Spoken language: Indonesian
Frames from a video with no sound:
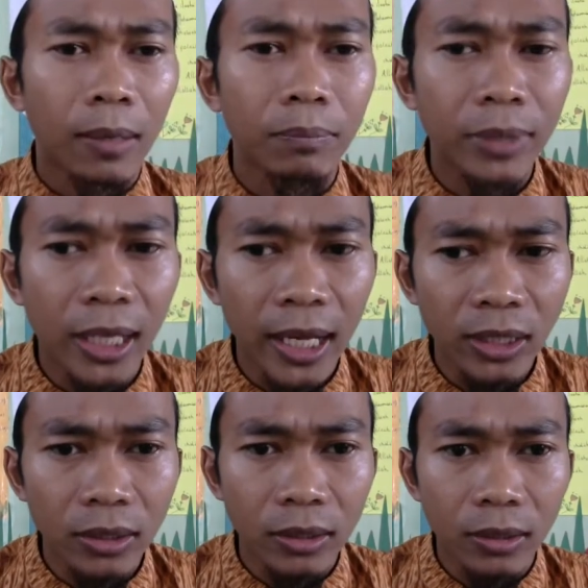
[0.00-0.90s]

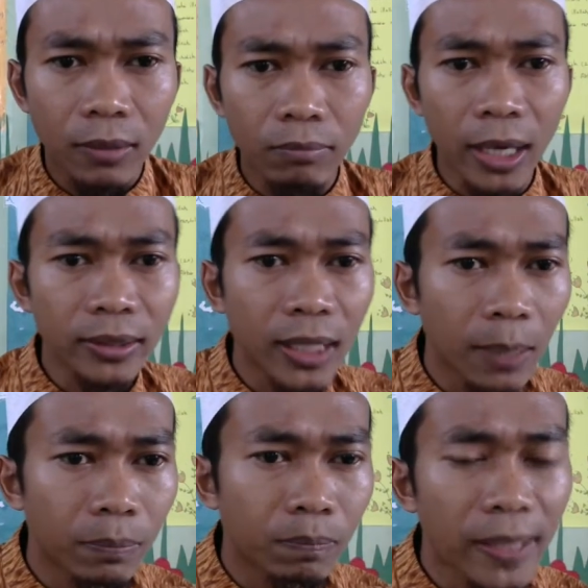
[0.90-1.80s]
Bilab,
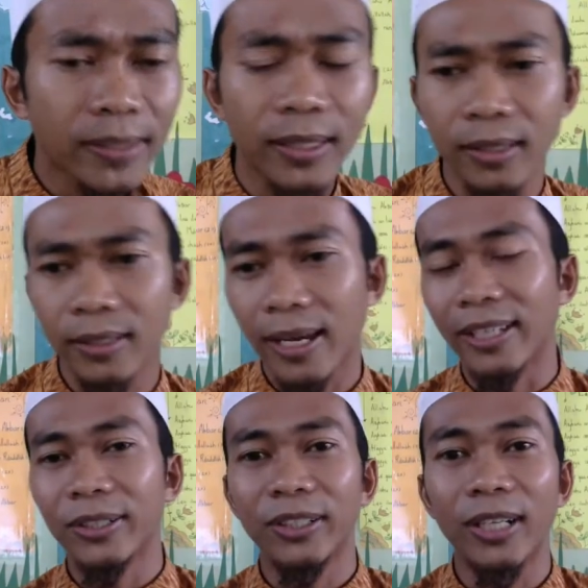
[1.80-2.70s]
maktab, fasal.
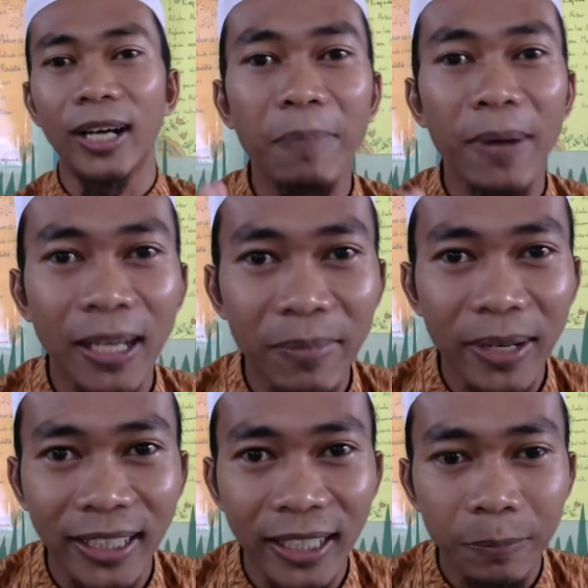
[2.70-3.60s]
Ayo, apa
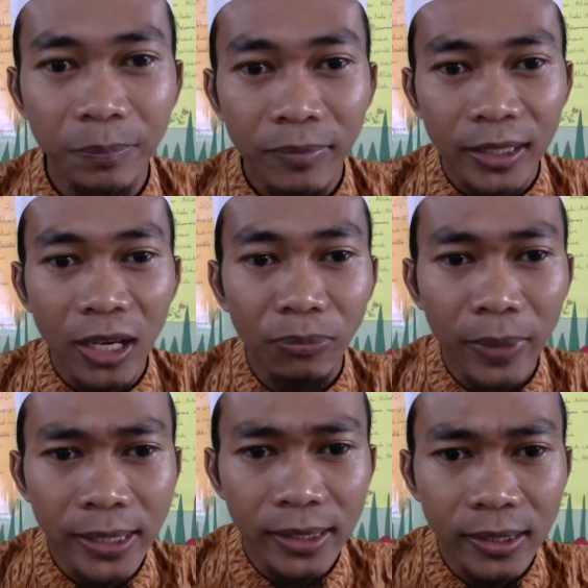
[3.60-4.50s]
gambarnya? yang
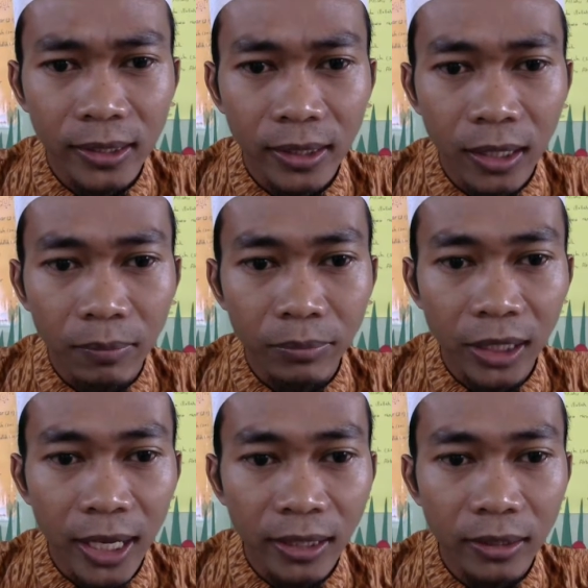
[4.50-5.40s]
pas.
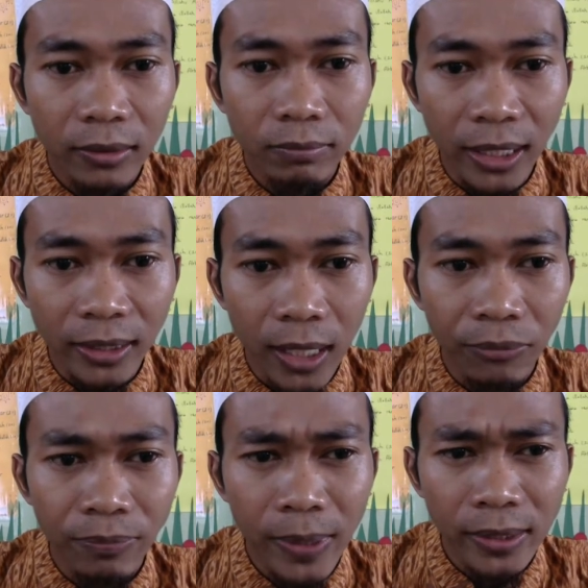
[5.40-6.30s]
Bilad,
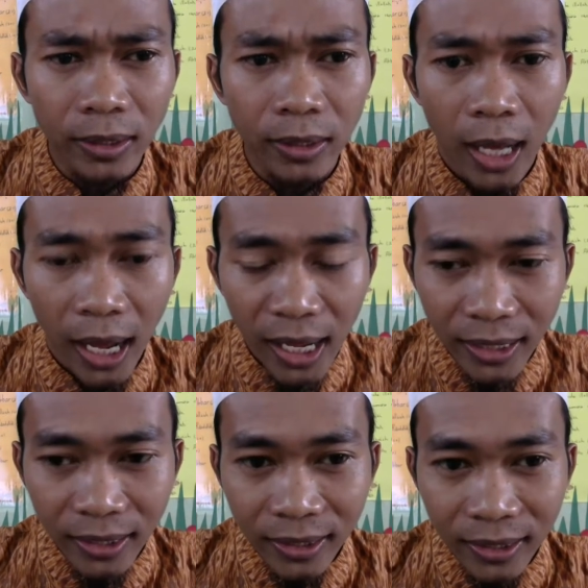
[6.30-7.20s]
maktab, fasal.
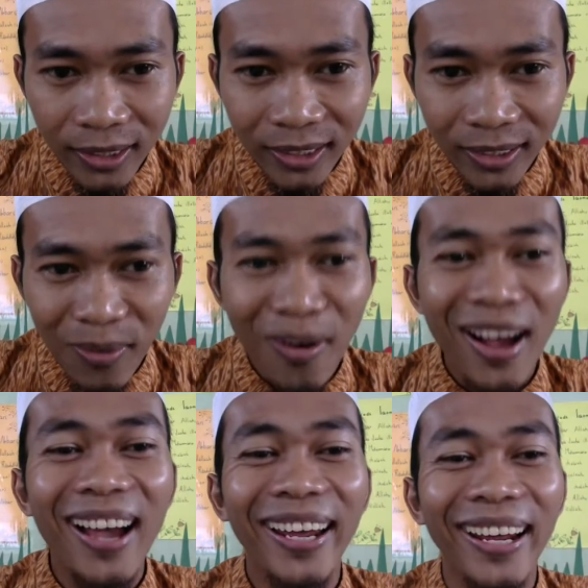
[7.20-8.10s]
Hah?
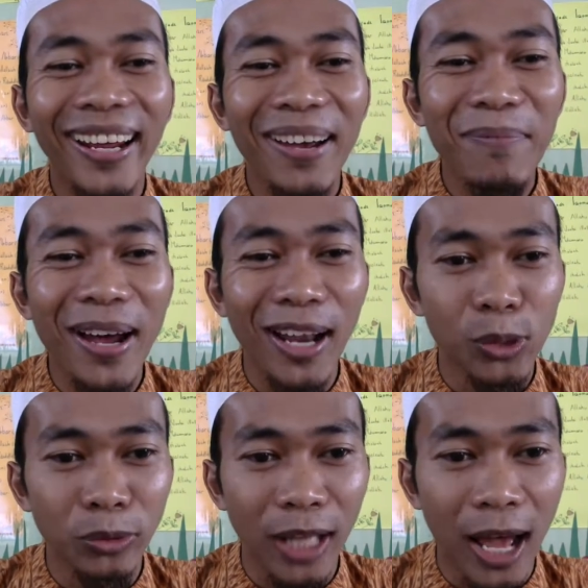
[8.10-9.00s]
Wah hebat,
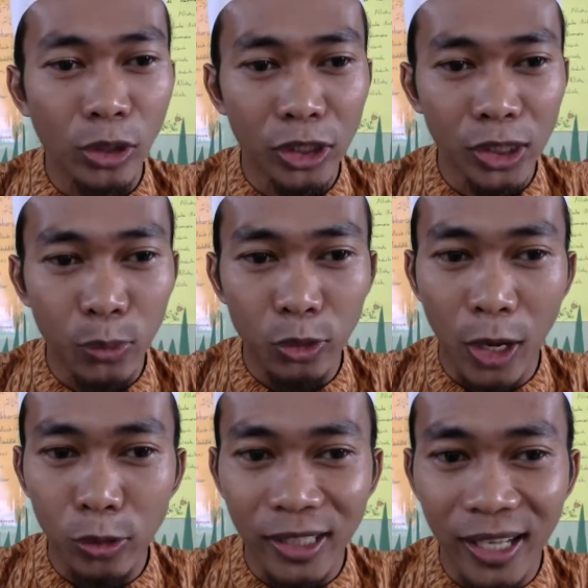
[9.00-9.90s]
langsung tahu ini si muda
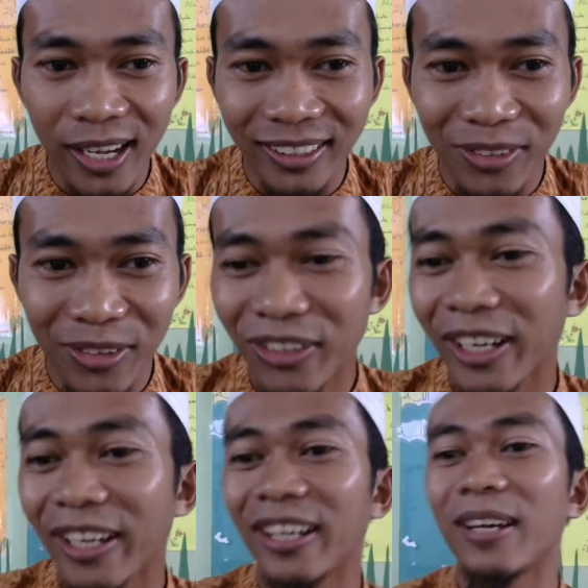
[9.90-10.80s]
Ustaz. Tanya, oh
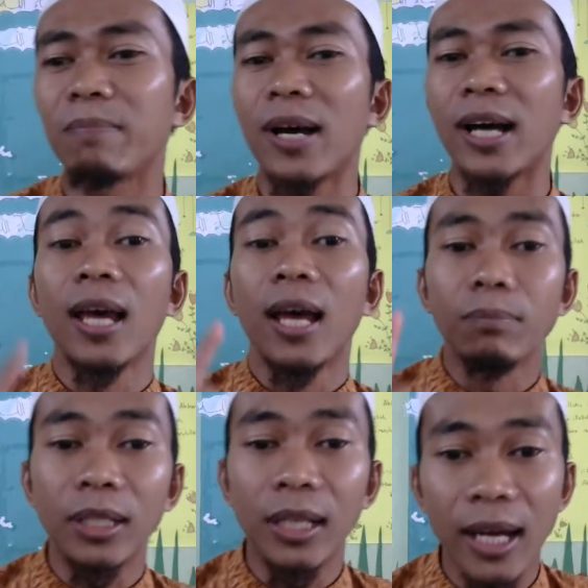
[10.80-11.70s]
hebat.
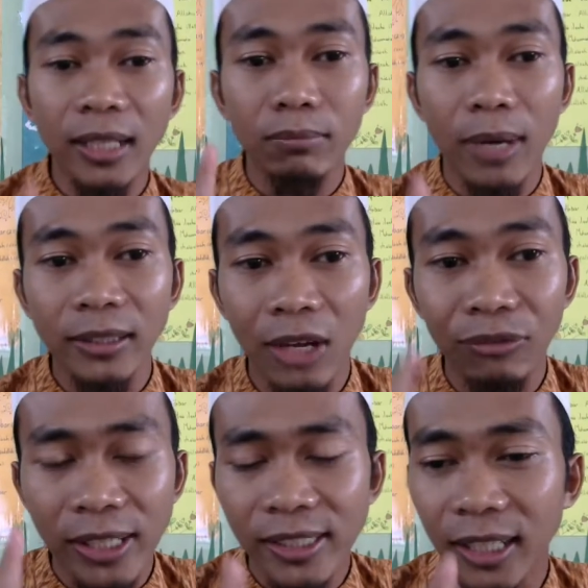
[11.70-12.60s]
Bilad, maktab,
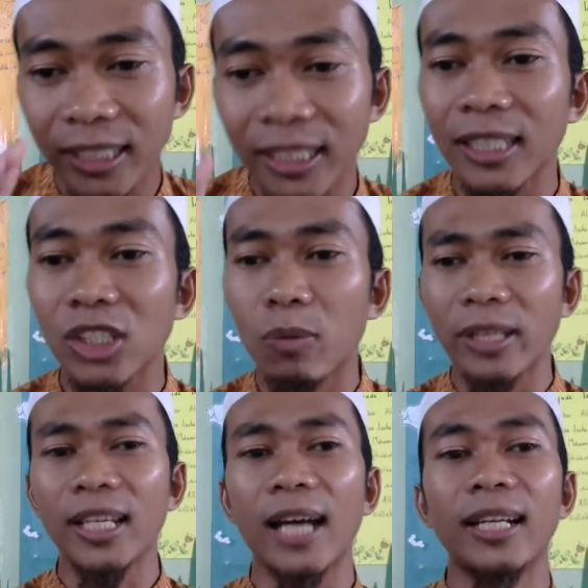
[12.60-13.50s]
fasal. Ternyata
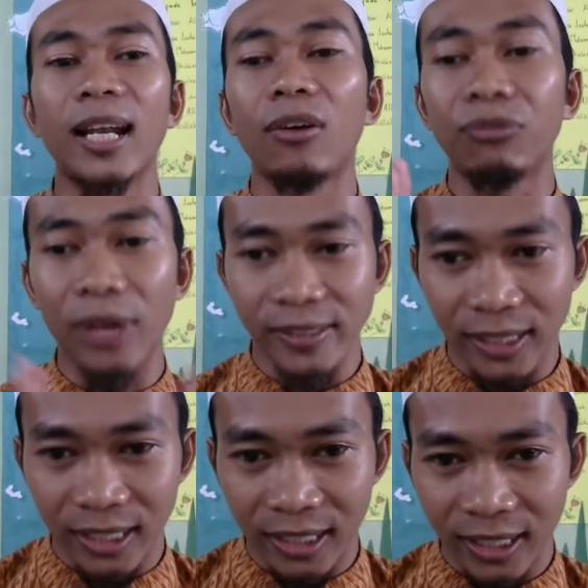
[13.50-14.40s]
jawabannya adalah
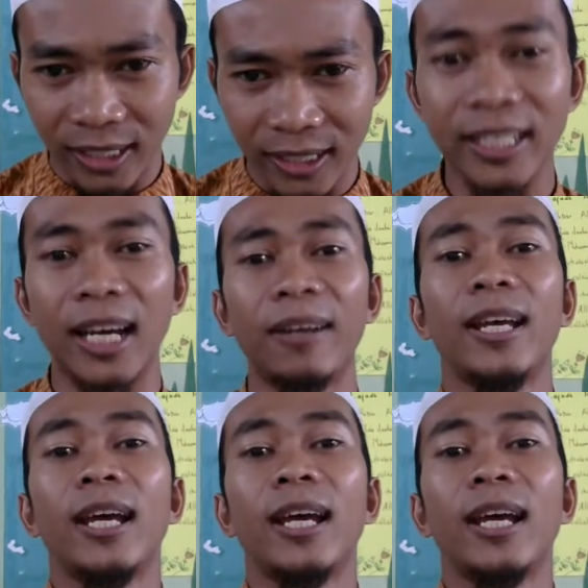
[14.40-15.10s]
fasal. Ya.